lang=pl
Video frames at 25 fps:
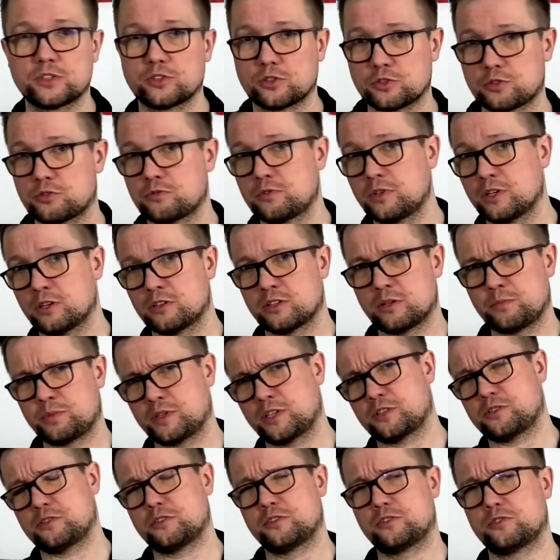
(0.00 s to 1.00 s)
z Osią i Leonem,
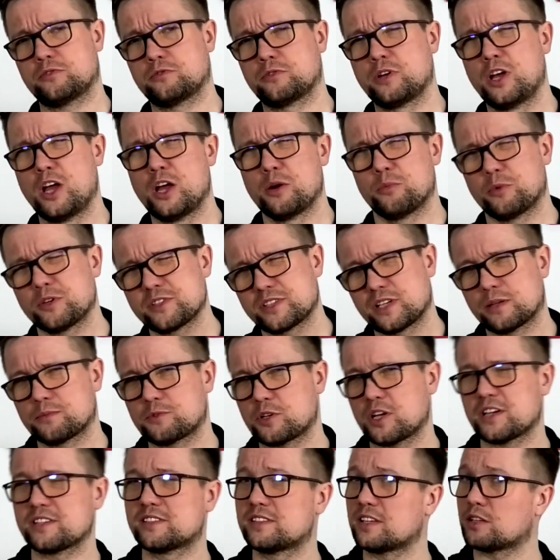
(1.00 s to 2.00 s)
ponieważ oni są moim zdaniem
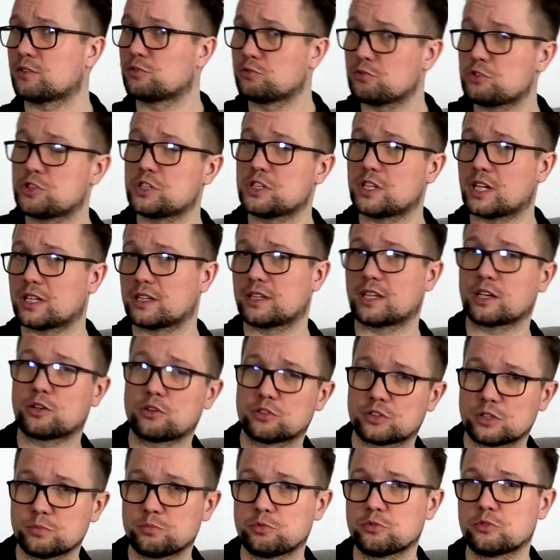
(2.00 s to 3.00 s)
trochę za duzi na
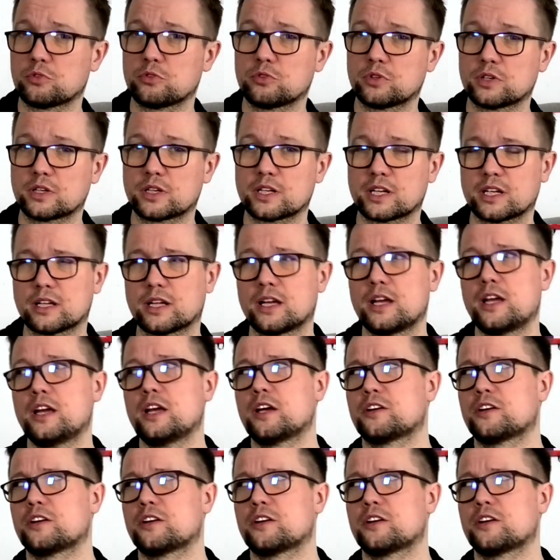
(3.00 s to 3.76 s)
tego typu grę.